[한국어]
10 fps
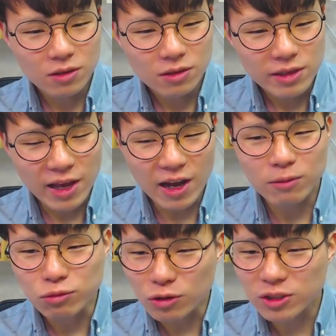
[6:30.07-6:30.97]
내가
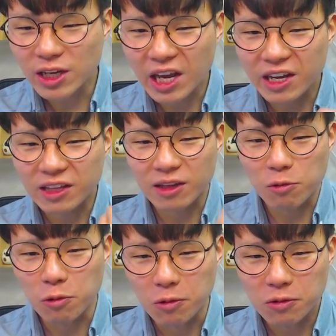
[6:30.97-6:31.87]
무엇을
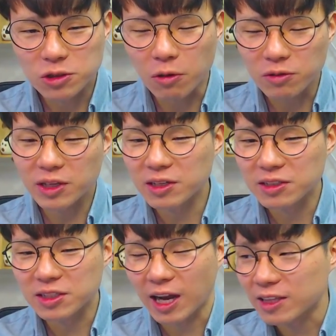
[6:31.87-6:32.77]
얘기하겠다고 정리를
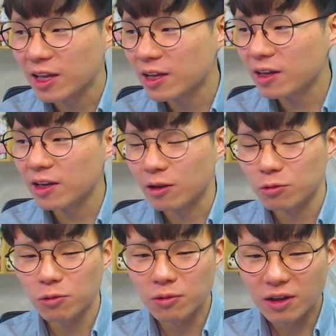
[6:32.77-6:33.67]
이제
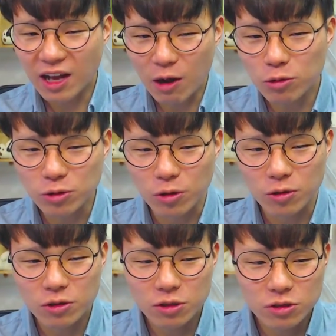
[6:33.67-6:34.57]
간단하게라도 하고서
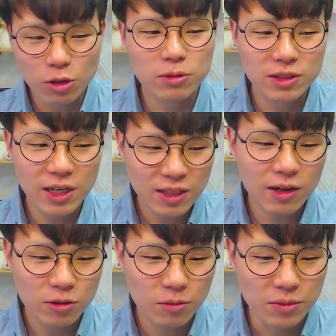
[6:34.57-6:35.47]
접근을
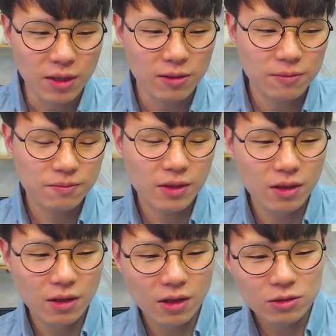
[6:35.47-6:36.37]
했다라는 겁니다.
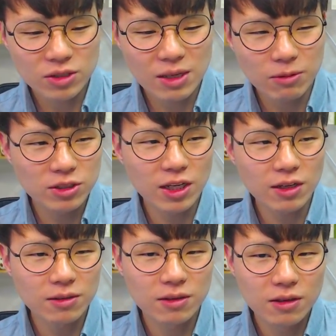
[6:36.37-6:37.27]
세 번째,
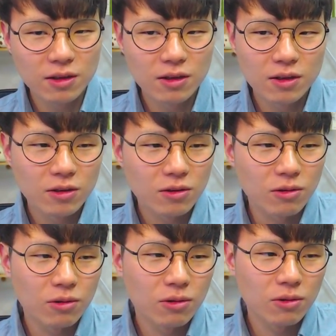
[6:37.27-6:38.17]

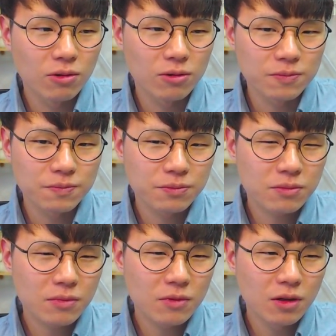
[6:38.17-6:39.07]
어,
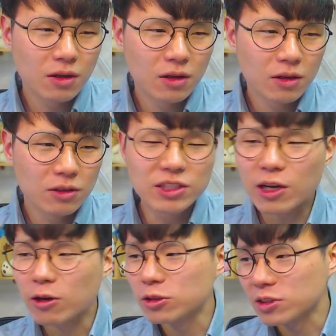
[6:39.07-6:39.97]
의사
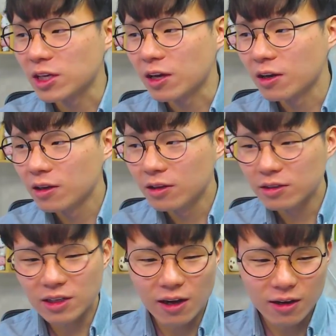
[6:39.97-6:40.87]
결정자.
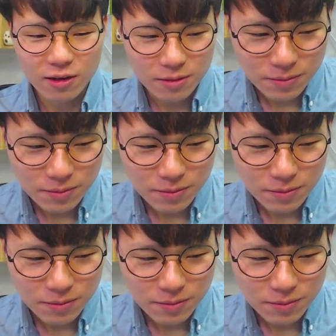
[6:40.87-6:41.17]
그러니까